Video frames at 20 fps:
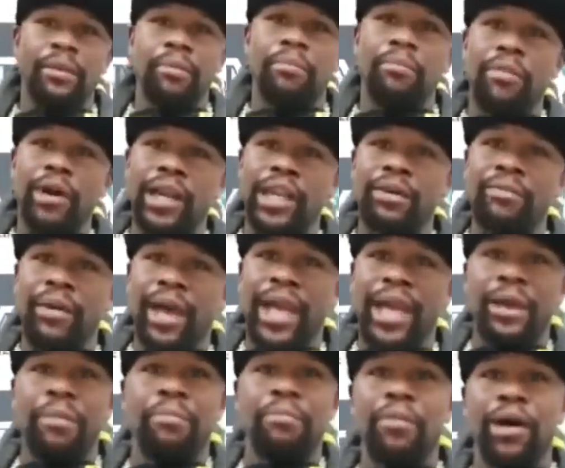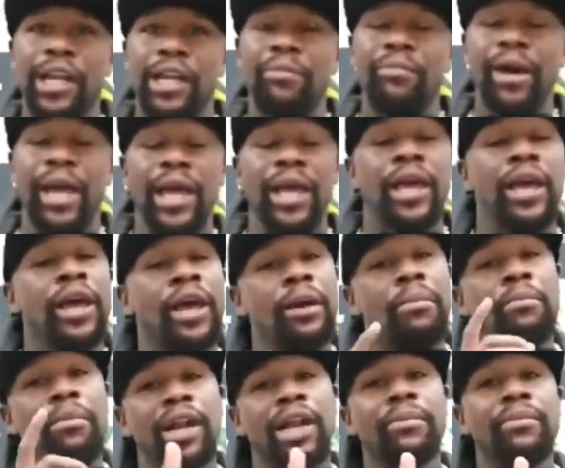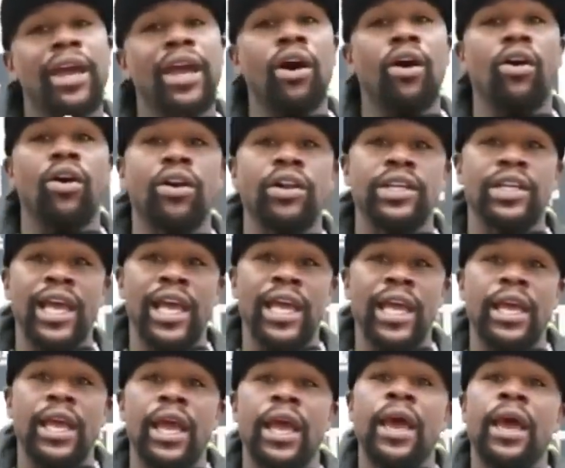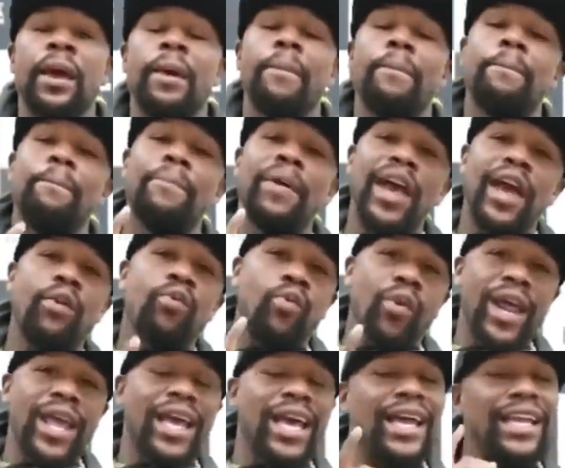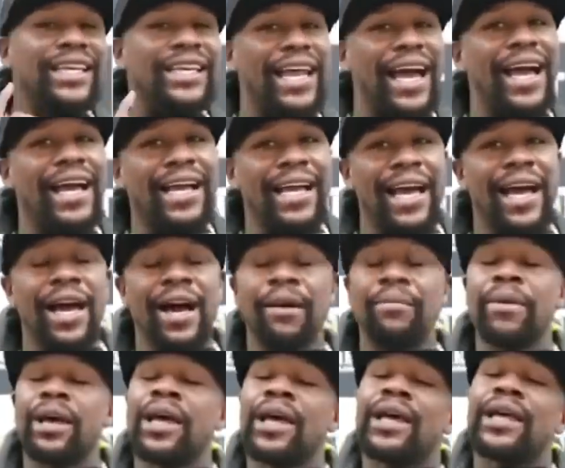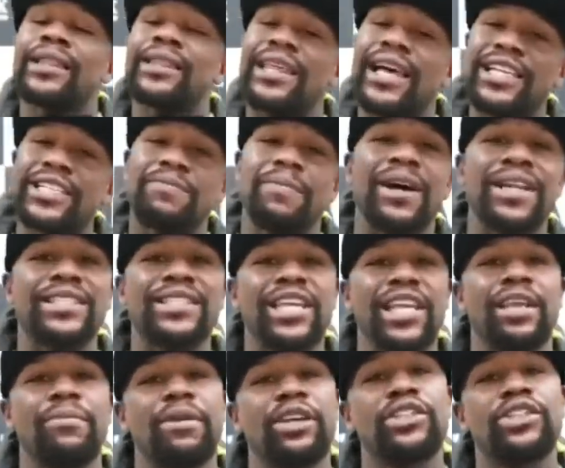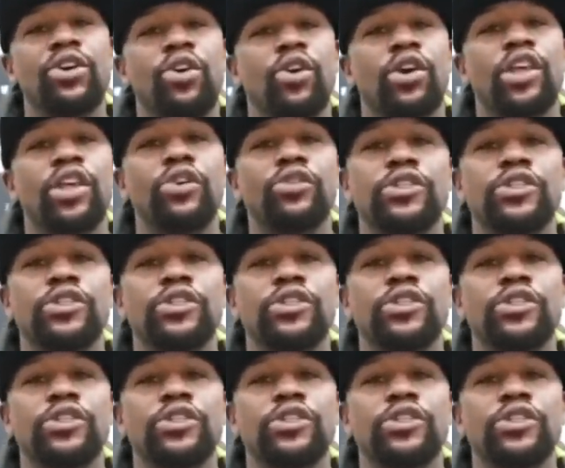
Ano po sa palagay nyo mga kabox? Comment lang po your opinion. Hanggang